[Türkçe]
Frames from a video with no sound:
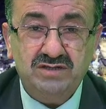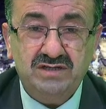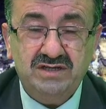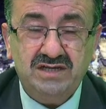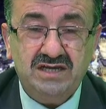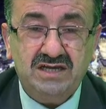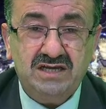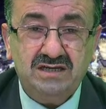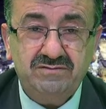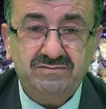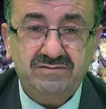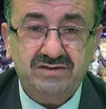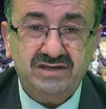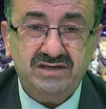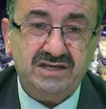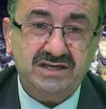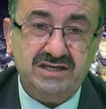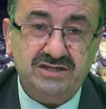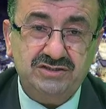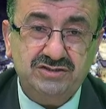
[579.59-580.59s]
Er veya
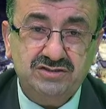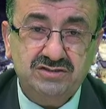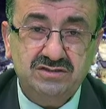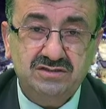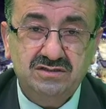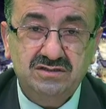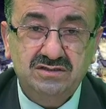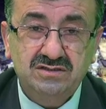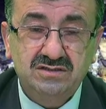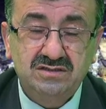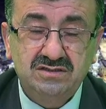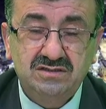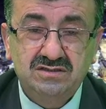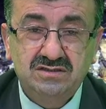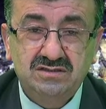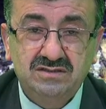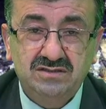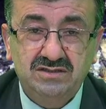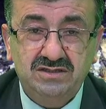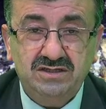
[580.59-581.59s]
geç
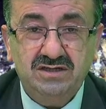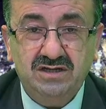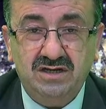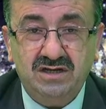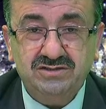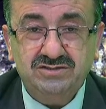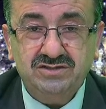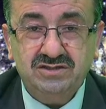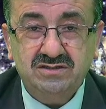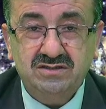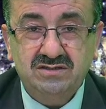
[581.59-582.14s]
yıkılacak.